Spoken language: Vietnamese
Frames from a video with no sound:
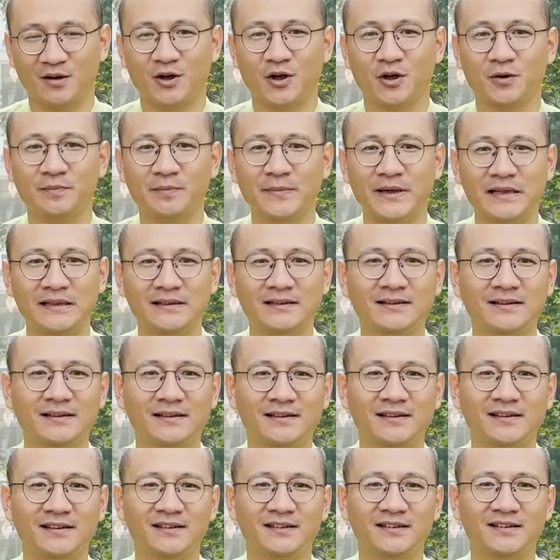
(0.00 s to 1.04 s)
còn bình
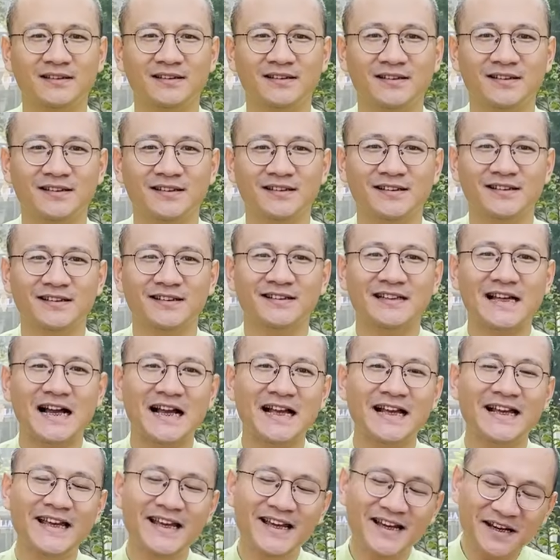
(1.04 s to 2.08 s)
thường đó ta
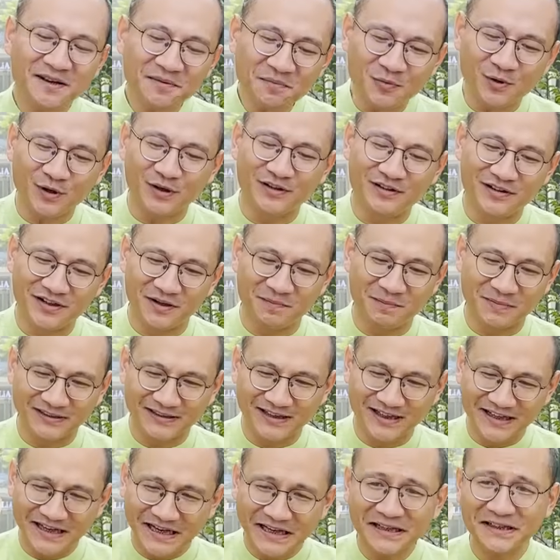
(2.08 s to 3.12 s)
nghĩ đến một người mà
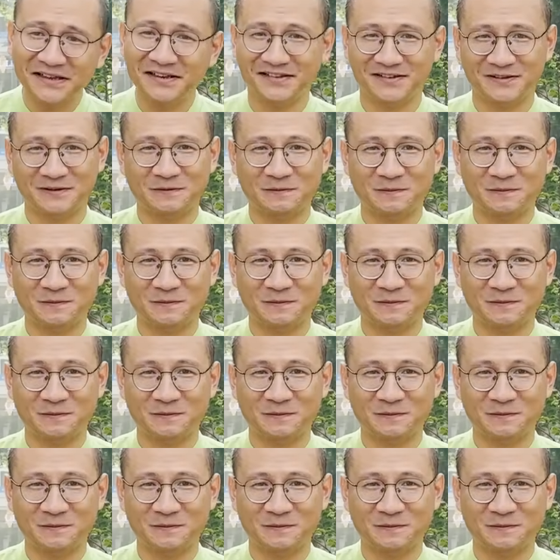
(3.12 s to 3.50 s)
ta ghét đó